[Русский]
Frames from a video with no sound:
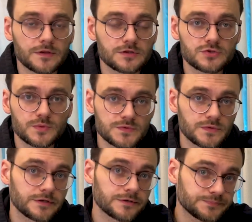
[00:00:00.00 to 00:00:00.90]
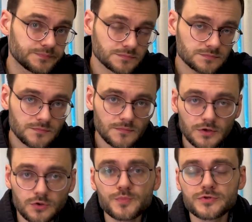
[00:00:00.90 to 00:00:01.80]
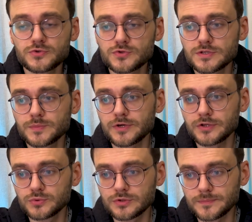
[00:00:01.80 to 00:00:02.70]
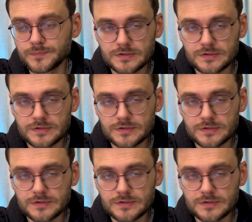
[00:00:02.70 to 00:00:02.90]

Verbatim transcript: собственно, open-source продуктом.